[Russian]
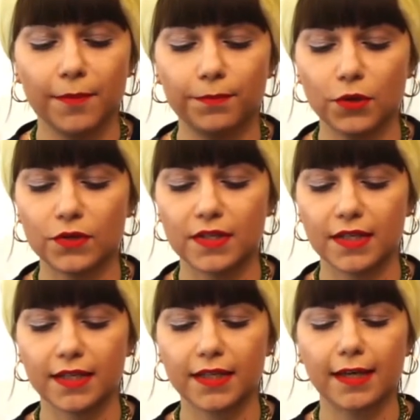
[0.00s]

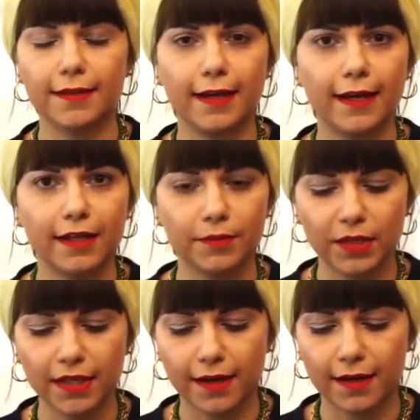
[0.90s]
пестренький, одолел
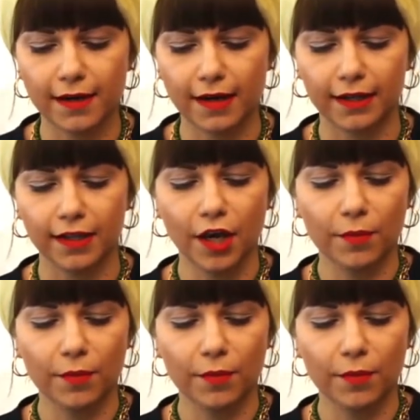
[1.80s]
меня хан,